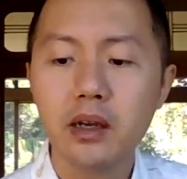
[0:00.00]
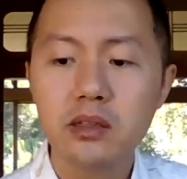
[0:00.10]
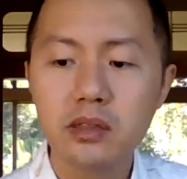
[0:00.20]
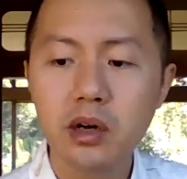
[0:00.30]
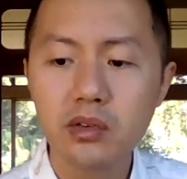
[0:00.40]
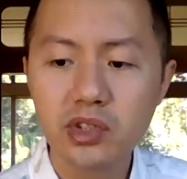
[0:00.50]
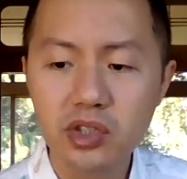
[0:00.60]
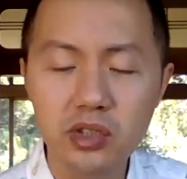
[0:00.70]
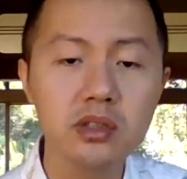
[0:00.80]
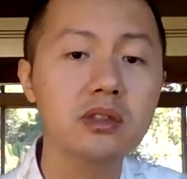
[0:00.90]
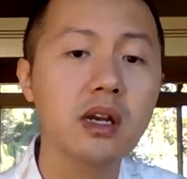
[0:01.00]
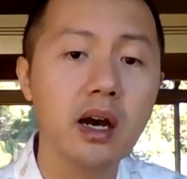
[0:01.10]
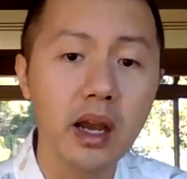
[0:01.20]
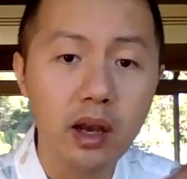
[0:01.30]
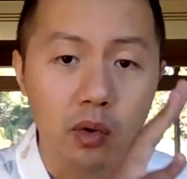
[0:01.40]
之后，实质上
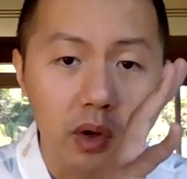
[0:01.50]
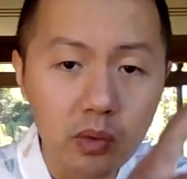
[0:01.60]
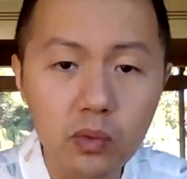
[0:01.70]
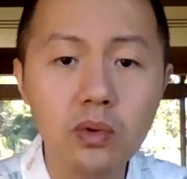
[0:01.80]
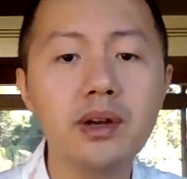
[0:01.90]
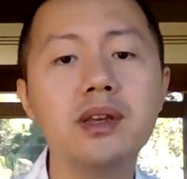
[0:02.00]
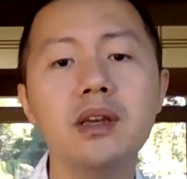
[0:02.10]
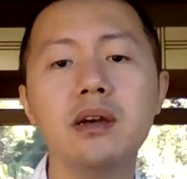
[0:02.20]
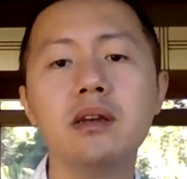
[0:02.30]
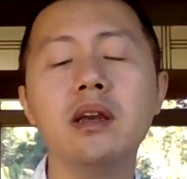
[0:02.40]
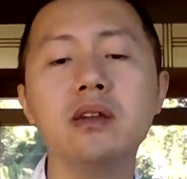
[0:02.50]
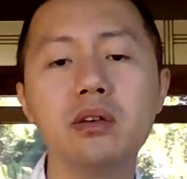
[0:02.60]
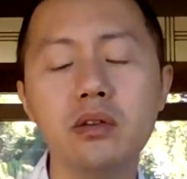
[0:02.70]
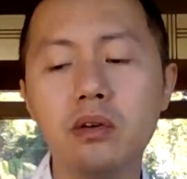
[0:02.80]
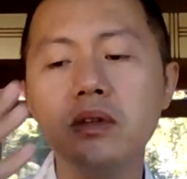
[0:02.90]
还要亏五个亿，也
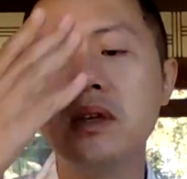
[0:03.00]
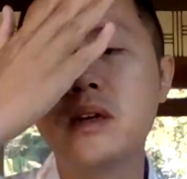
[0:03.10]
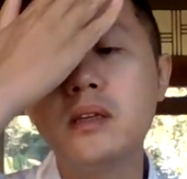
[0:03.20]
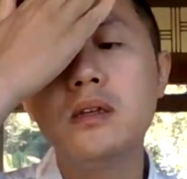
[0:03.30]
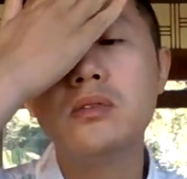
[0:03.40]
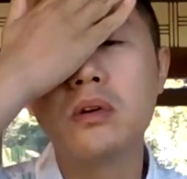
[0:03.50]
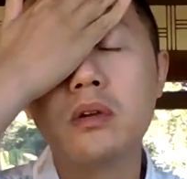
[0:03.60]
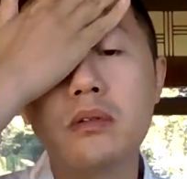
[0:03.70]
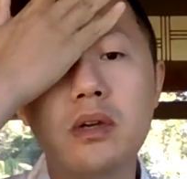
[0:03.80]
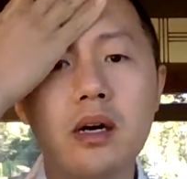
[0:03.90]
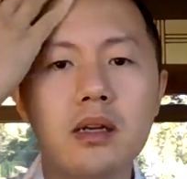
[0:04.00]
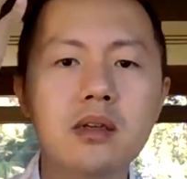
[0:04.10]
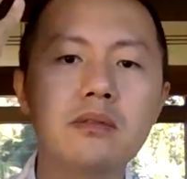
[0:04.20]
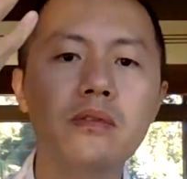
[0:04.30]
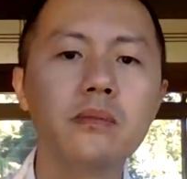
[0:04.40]
就有一个亿左右的
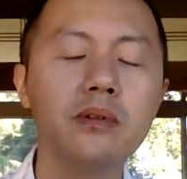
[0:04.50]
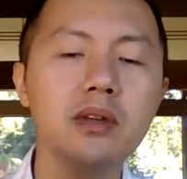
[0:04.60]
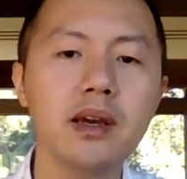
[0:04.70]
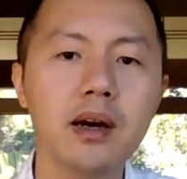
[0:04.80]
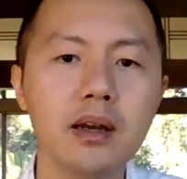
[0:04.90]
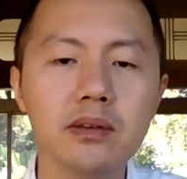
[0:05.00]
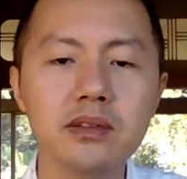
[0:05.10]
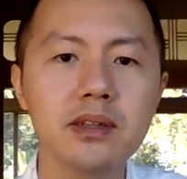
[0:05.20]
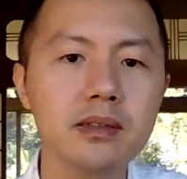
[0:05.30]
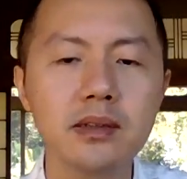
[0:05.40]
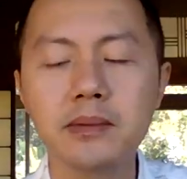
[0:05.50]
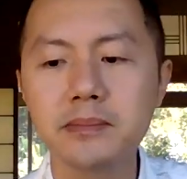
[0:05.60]
政府补贴啊，有些是